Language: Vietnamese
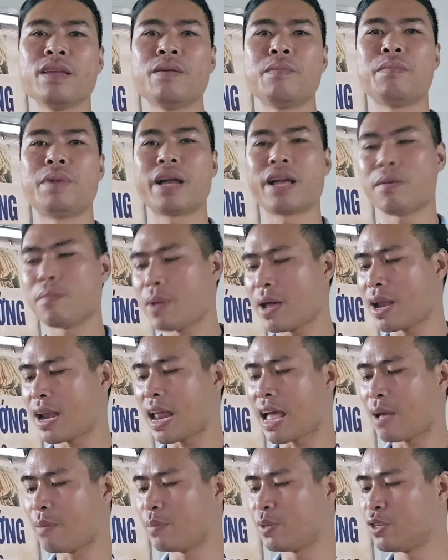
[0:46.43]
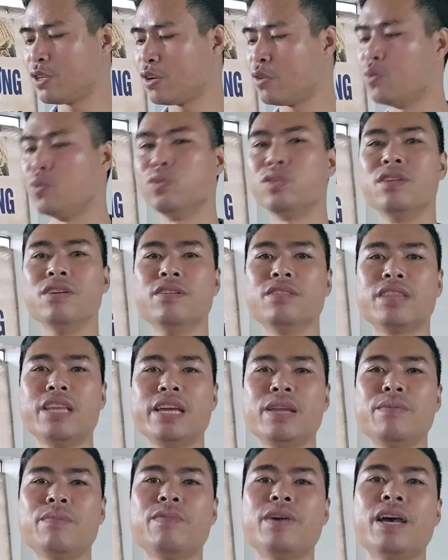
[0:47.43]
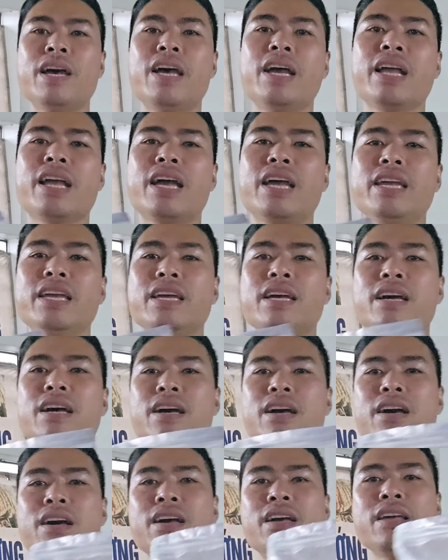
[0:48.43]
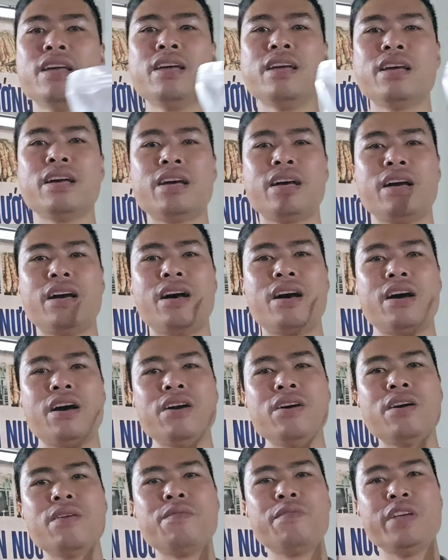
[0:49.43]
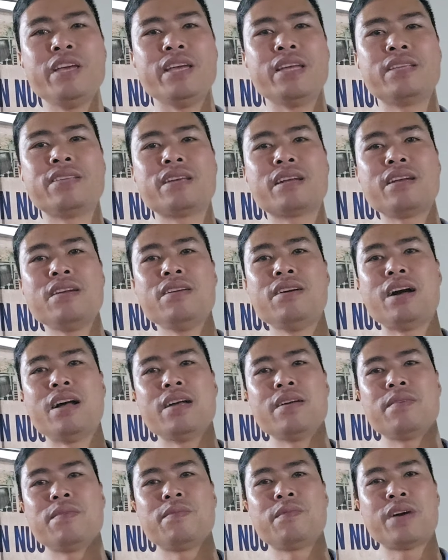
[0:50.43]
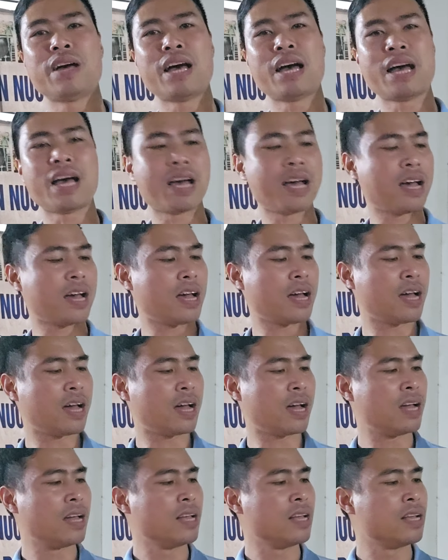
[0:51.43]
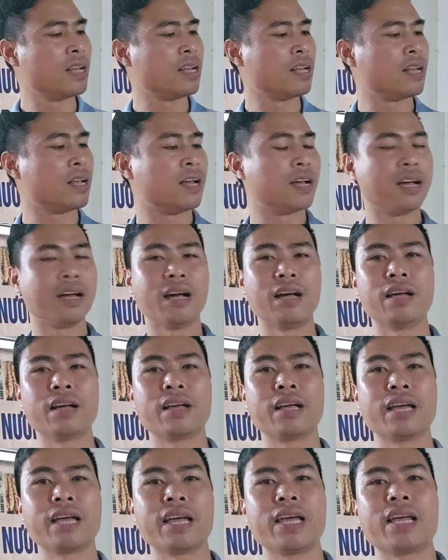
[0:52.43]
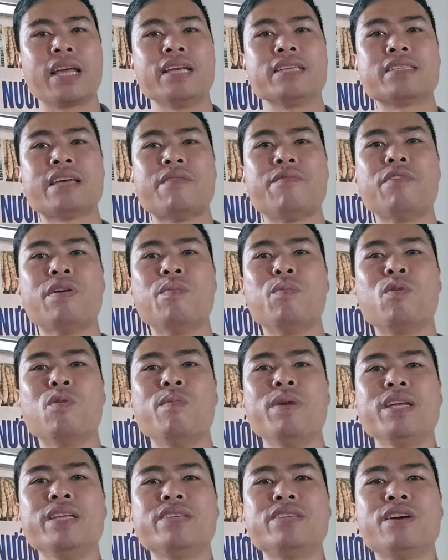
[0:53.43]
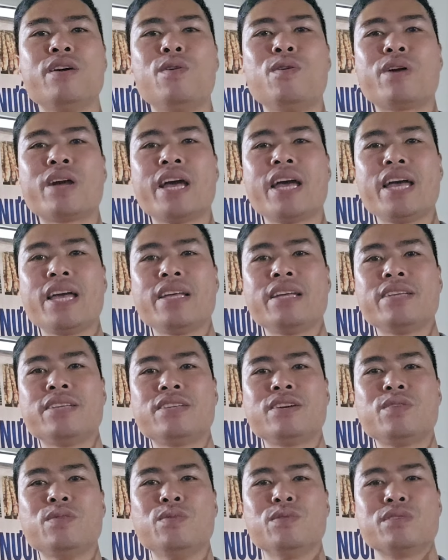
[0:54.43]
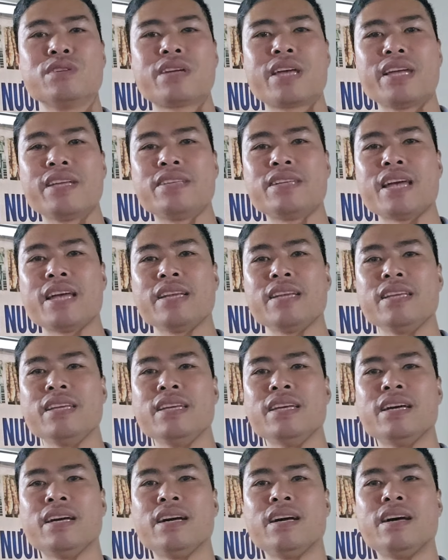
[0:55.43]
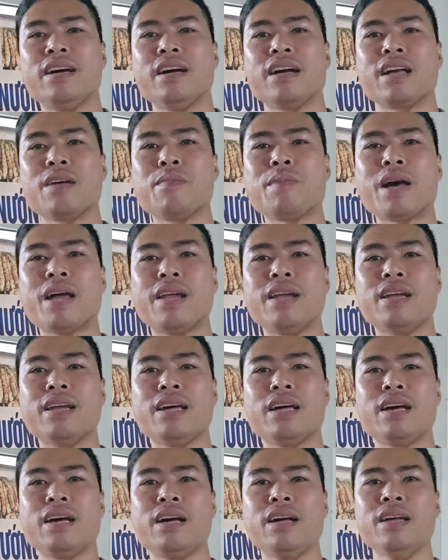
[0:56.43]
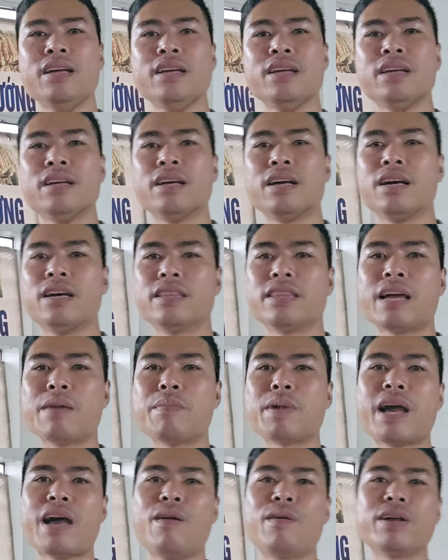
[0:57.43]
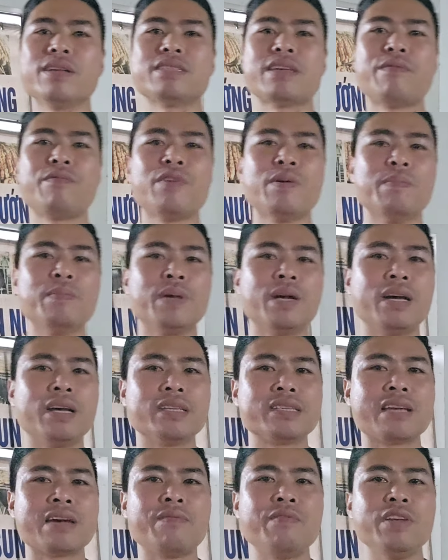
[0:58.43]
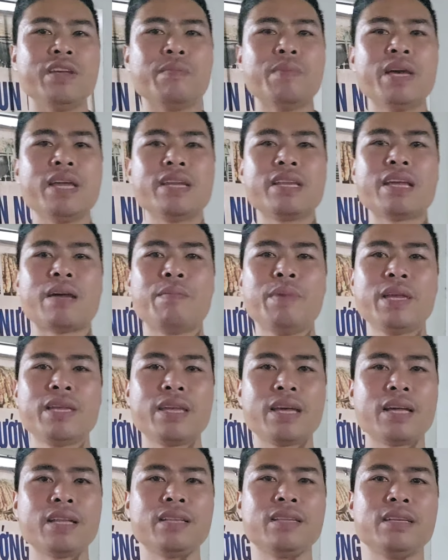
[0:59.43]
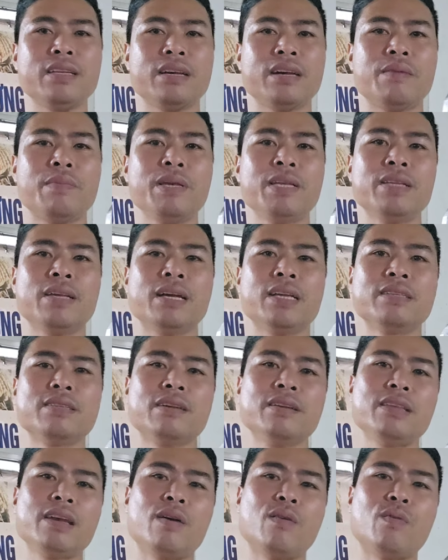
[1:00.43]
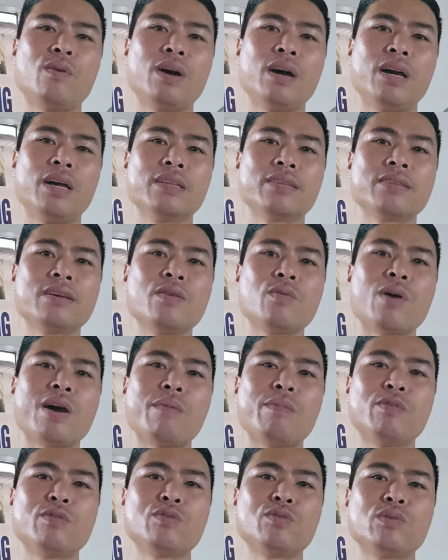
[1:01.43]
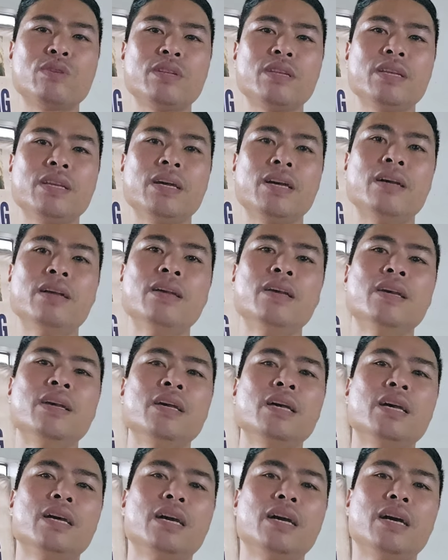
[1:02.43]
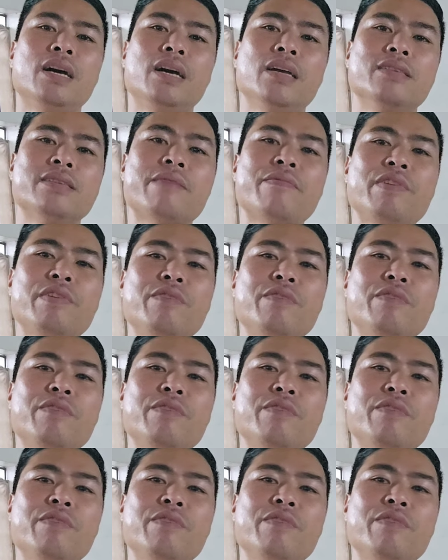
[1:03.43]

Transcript: mà các bạn làm chưa đủ tự tin về cái à, à, hương vị chất lượng và à, cái cái cái sản phẩm của mình chưa ok chưa đủ sức cạnh tranh thì à, các bạn à, à, tham khảo cái sản phẩm à, gia vị bên nhà mình nhá thì à, mình à, giới thiệu à, sơ qua một chút thì à, à, gia vị